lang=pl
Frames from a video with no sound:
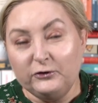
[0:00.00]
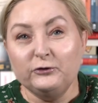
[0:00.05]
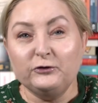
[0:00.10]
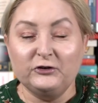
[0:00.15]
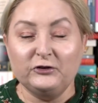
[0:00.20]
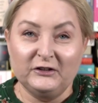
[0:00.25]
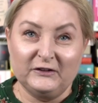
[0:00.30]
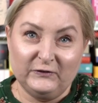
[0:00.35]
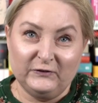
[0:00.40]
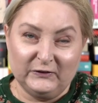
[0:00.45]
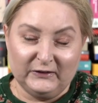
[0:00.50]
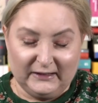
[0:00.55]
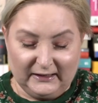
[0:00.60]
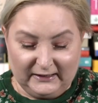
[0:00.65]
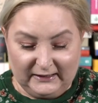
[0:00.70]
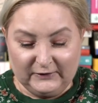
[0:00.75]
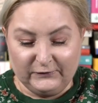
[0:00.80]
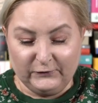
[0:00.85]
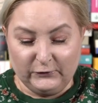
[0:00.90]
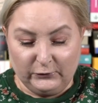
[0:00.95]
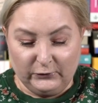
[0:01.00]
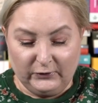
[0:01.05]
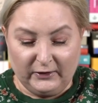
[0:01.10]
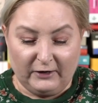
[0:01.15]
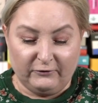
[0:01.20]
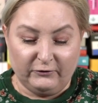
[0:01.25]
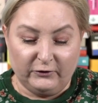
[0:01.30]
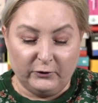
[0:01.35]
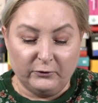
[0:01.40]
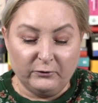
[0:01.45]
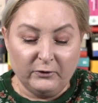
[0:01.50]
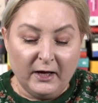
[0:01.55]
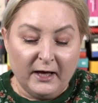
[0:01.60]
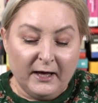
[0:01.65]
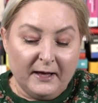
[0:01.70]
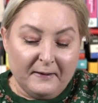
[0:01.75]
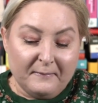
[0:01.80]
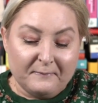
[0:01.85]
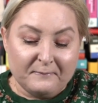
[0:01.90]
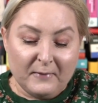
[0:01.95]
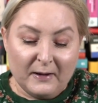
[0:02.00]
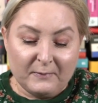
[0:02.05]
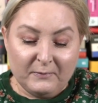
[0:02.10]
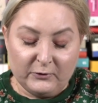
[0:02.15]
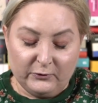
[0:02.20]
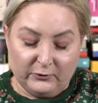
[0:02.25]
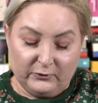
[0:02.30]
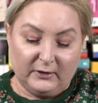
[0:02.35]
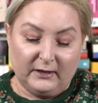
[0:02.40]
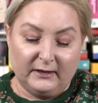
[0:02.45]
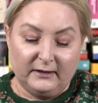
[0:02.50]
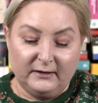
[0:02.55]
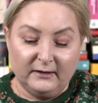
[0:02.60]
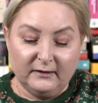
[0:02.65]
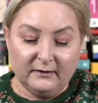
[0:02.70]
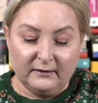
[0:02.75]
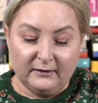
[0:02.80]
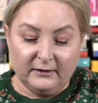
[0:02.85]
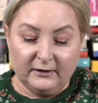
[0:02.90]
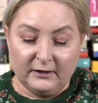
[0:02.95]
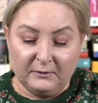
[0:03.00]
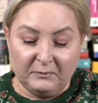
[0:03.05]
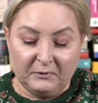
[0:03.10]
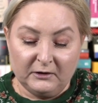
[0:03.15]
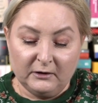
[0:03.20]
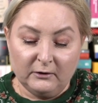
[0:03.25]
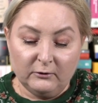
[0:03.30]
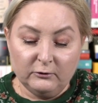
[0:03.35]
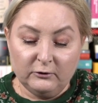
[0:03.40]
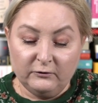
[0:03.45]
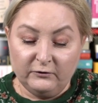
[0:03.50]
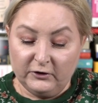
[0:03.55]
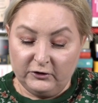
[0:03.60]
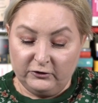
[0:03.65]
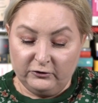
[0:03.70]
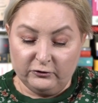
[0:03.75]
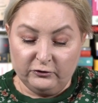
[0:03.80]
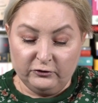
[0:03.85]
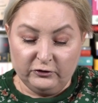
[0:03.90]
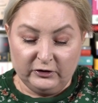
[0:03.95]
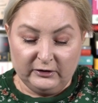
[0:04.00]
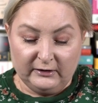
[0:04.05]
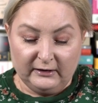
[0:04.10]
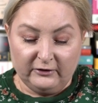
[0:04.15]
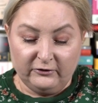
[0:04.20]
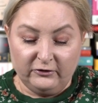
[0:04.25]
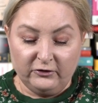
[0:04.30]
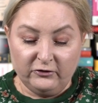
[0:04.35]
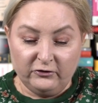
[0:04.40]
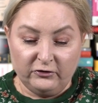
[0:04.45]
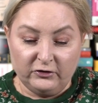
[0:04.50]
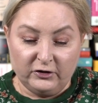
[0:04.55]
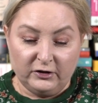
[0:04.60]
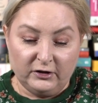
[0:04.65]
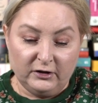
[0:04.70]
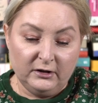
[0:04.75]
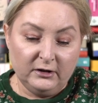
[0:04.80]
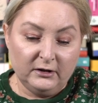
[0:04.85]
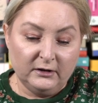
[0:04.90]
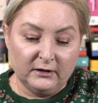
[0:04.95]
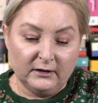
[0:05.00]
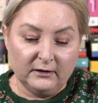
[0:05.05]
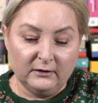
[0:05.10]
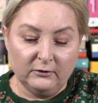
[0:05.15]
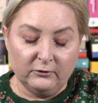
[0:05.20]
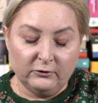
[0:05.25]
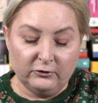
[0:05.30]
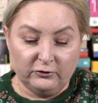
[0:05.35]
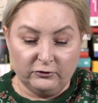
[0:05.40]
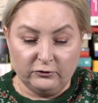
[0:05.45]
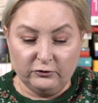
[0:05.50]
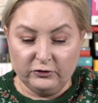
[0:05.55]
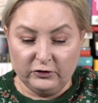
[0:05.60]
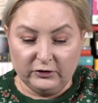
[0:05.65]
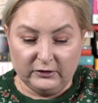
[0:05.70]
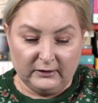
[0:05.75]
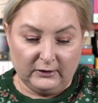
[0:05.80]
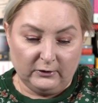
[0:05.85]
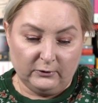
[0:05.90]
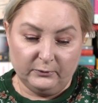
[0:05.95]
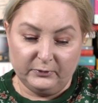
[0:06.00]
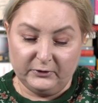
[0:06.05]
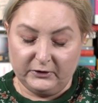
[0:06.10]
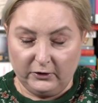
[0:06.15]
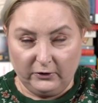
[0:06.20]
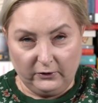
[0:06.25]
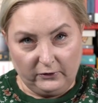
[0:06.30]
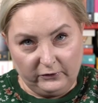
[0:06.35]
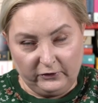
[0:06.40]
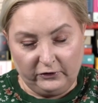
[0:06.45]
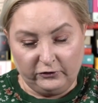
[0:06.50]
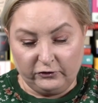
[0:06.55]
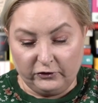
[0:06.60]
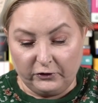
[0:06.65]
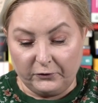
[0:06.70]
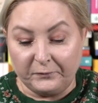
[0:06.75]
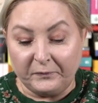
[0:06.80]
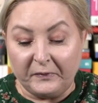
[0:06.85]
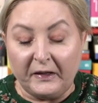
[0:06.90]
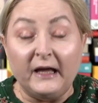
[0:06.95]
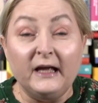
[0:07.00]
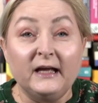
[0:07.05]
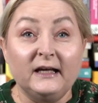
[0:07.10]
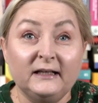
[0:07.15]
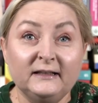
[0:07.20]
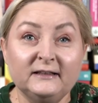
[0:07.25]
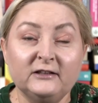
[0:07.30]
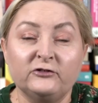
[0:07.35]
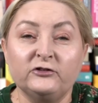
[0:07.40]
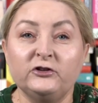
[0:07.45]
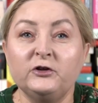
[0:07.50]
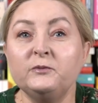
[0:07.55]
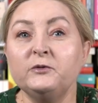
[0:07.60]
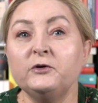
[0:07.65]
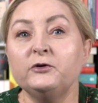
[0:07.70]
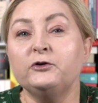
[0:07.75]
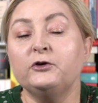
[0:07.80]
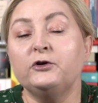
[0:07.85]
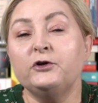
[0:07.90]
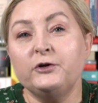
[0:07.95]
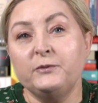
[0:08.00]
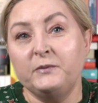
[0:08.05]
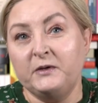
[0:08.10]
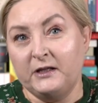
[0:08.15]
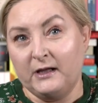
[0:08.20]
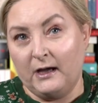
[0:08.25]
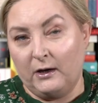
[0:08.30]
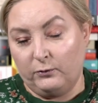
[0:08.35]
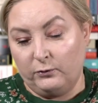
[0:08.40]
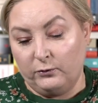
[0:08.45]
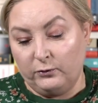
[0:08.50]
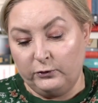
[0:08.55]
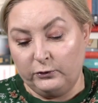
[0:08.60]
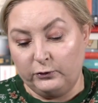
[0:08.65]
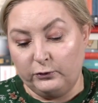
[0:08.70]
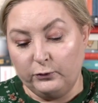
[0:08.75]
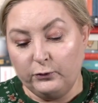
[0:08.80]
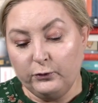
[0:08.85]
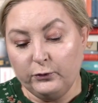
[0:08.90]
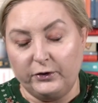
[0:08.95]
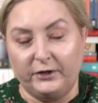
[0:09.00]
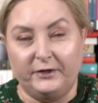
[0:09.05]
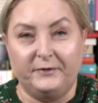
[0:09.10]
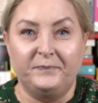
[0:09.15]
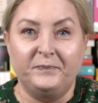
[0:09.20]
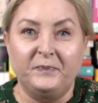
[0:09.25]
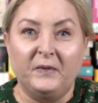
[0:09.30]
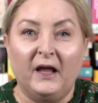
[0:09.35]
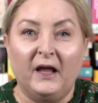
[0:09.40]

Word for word: już niezwiązane z fotografią. Mamy tutaj jeden kryminał, dwie książki dla dzieci i jedną książkę taką psychologiczną. I zaczniemy od kryminału, który